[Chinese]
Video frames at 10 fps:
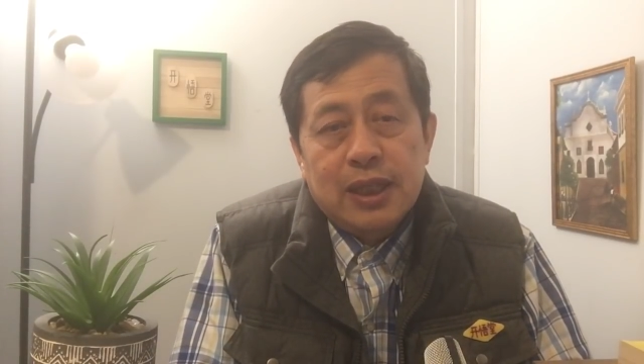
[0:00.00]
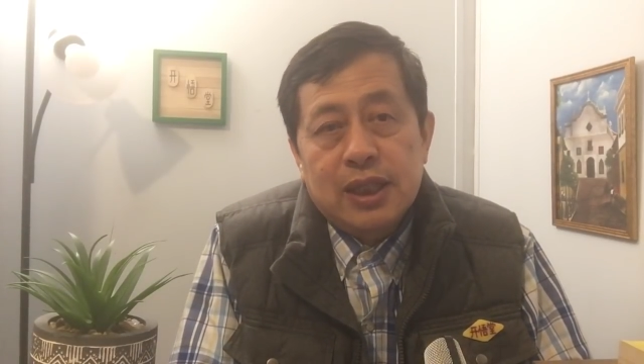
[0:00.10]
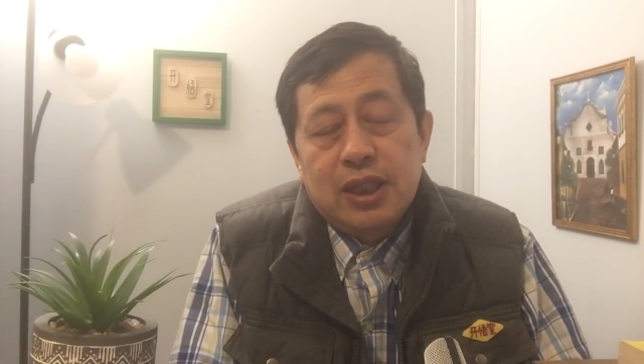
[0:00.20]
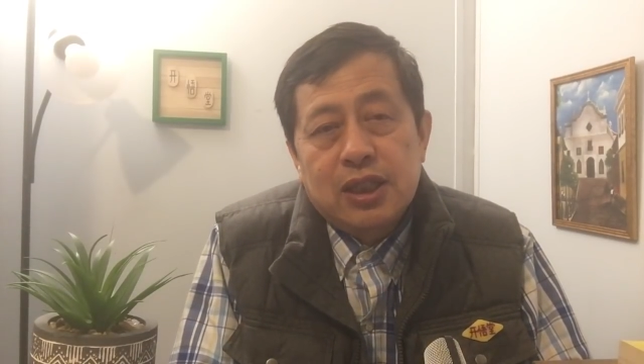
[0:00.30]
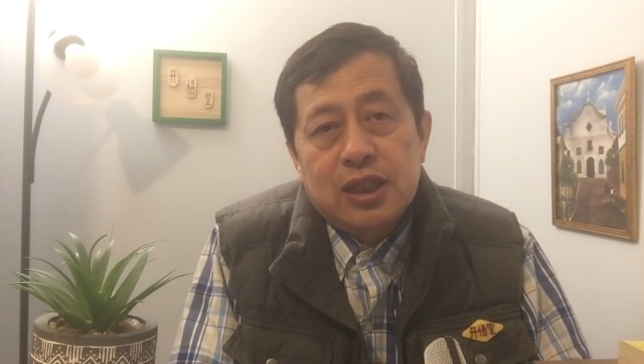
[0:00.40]
他
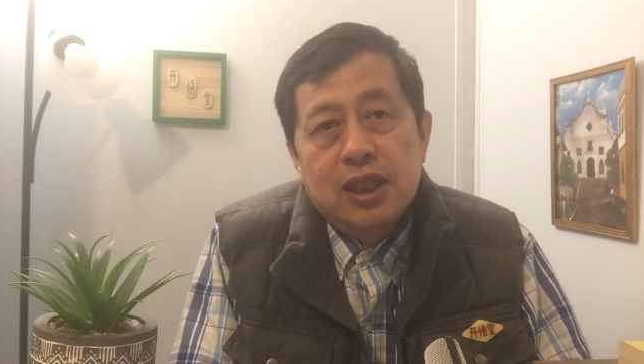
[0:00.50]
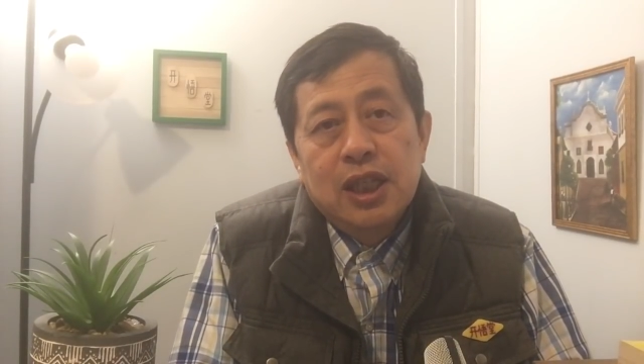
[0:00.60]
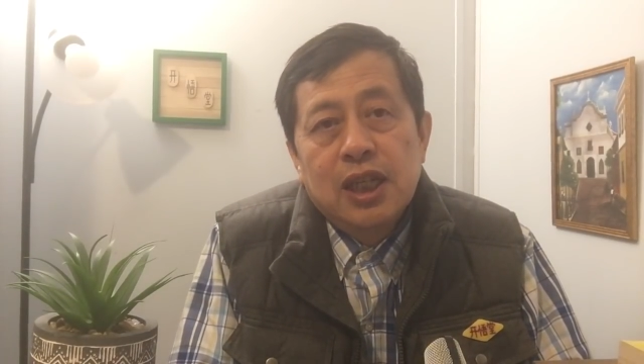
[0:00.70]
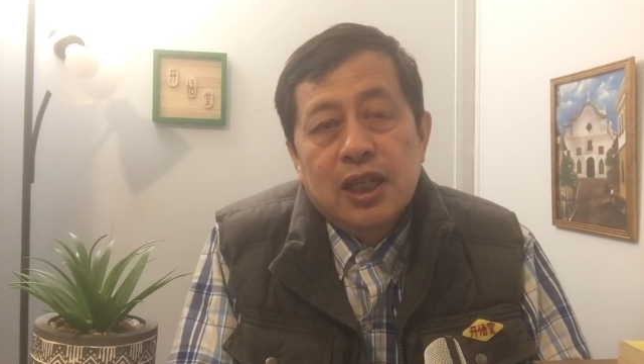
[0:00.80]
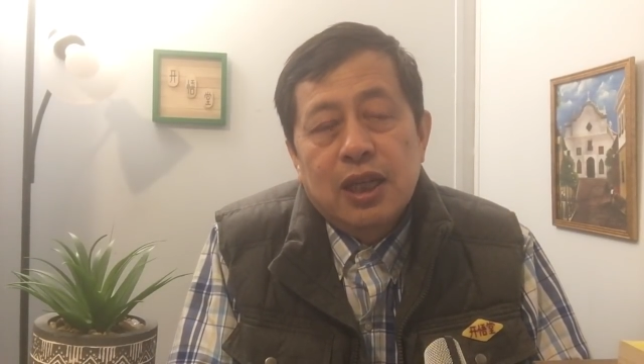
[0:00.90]
其实
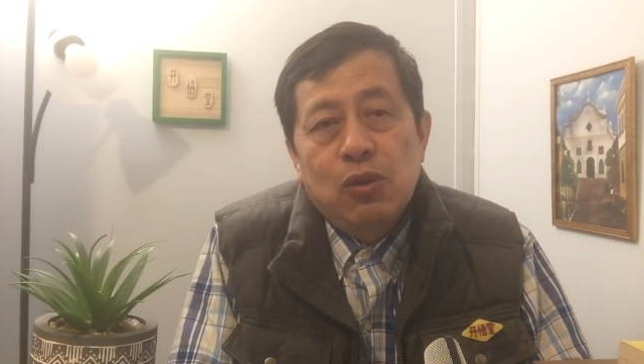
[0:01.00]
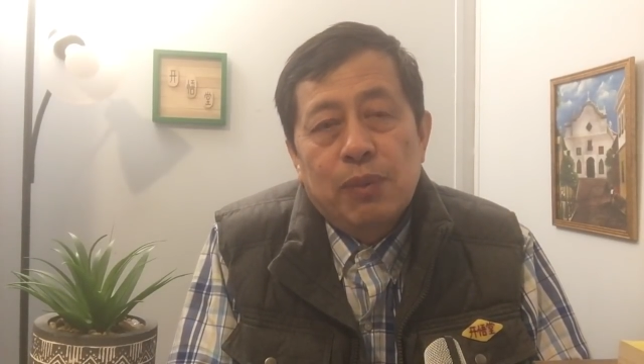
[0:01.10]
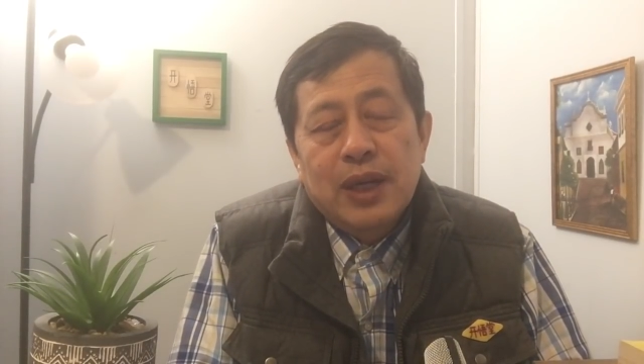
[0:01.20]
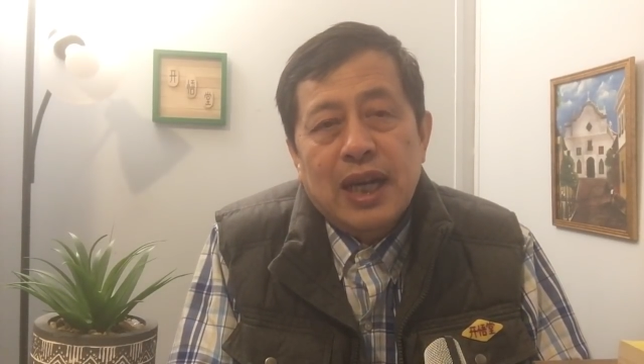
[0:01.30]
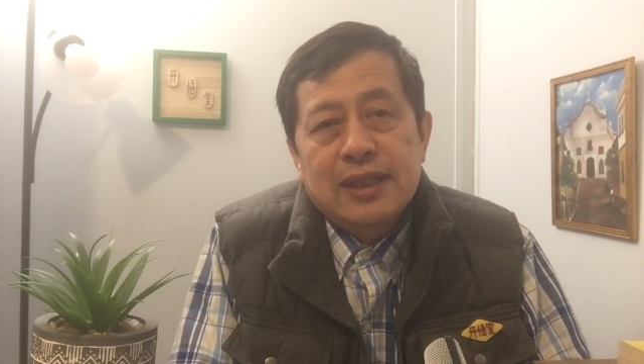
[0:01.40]
给我
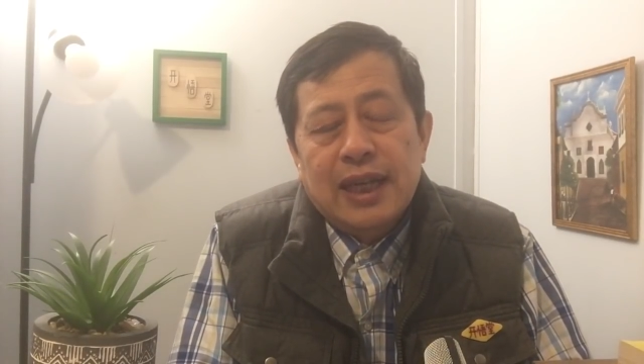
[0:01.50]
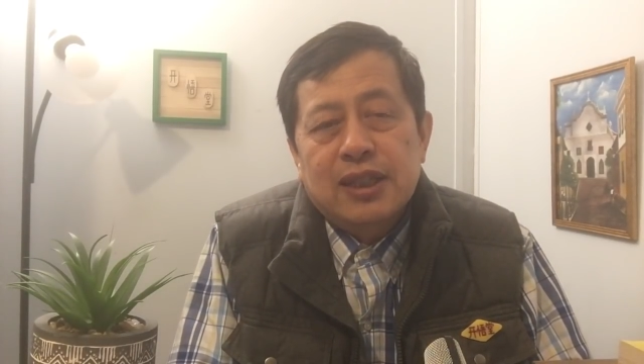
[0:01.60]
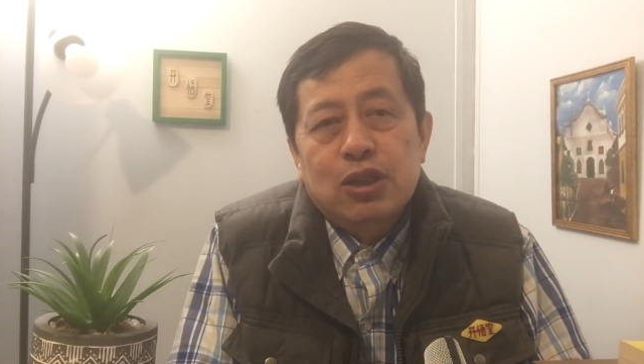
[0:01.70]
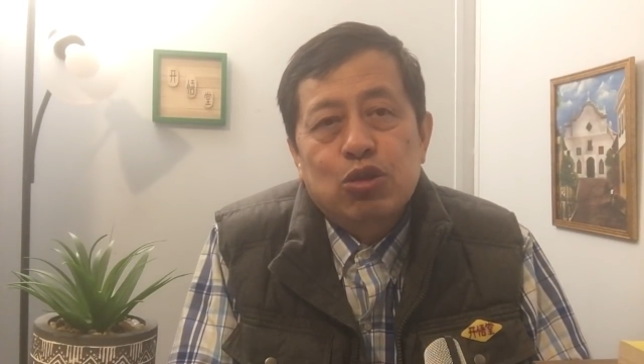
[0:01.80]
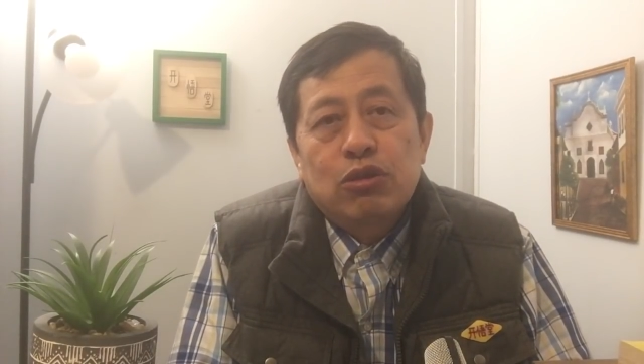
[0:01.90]
们展
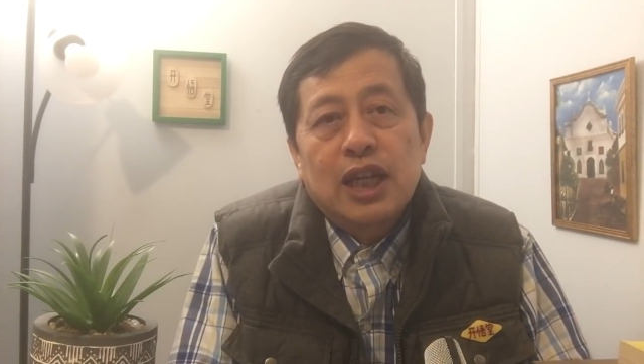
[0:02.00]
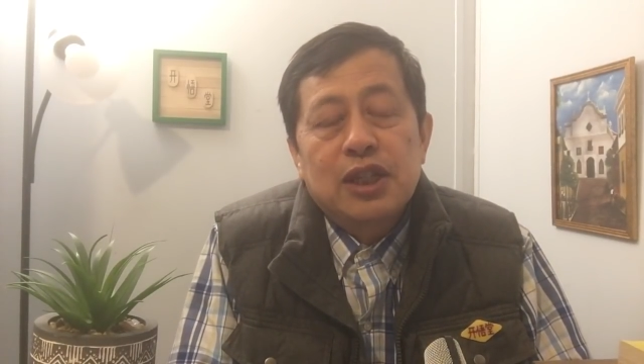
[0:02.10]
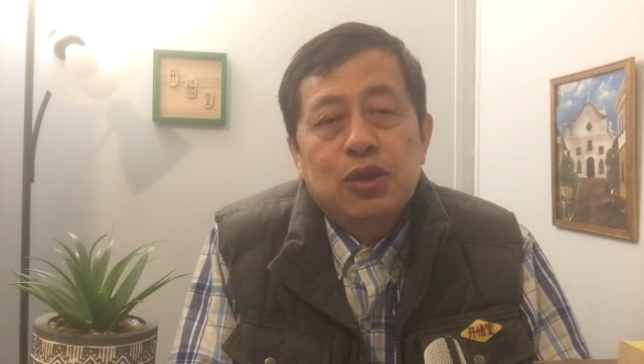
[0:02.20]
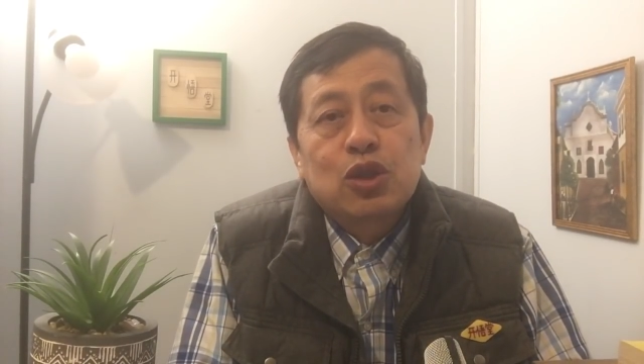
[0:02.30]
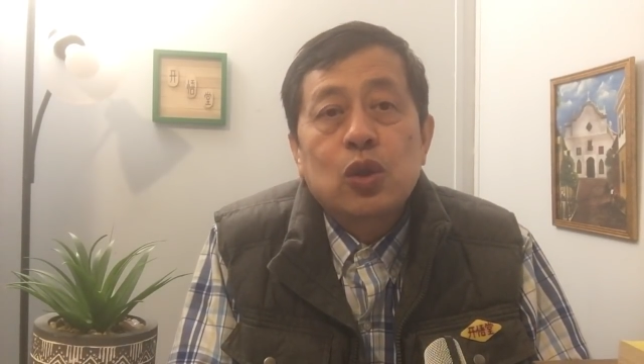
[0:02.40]
示出来的
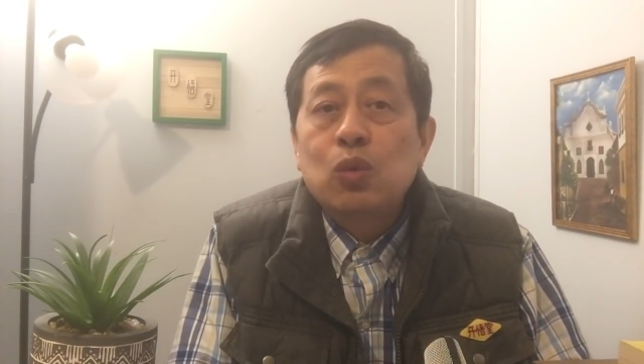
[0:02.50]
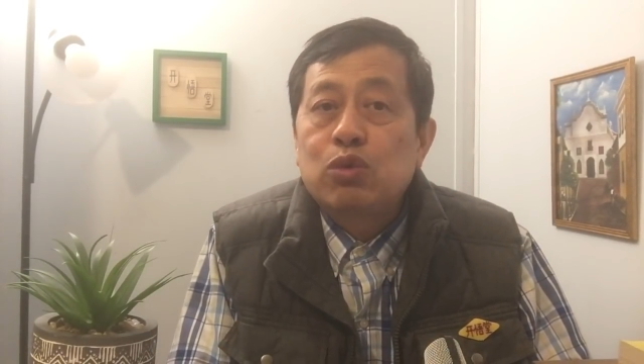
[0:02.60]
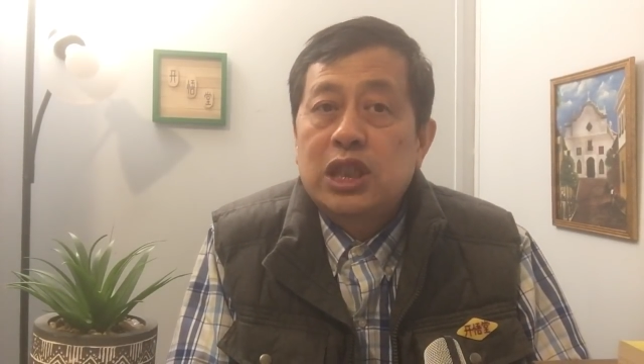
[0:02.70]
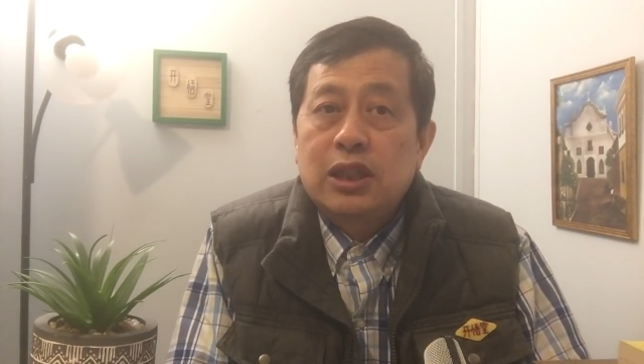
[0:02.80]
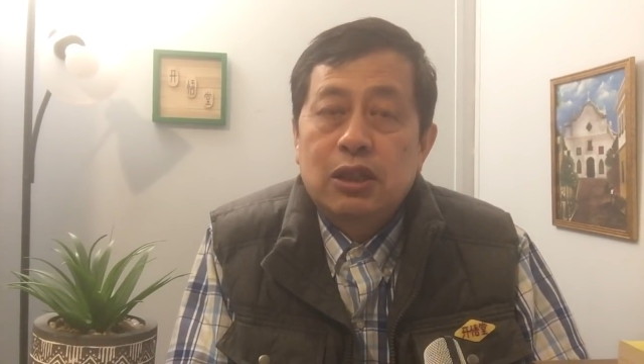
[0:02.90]
就是动
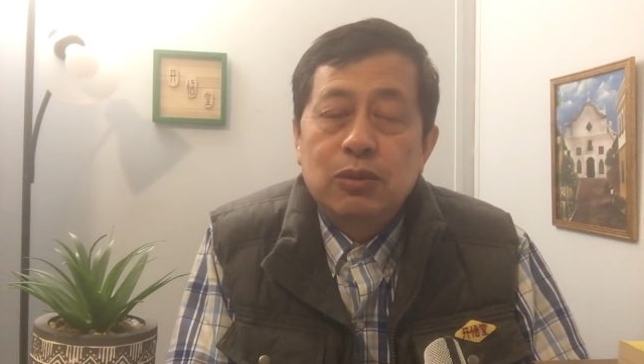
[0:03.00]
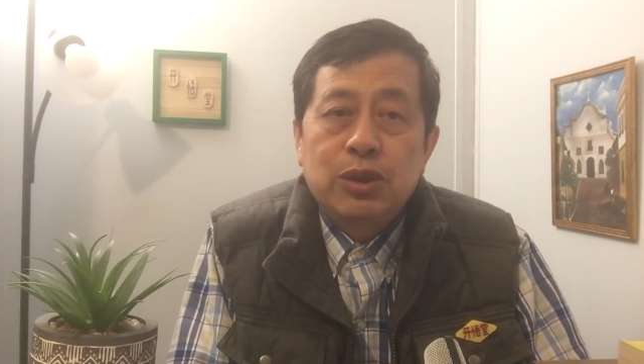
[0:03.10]
物性。鲁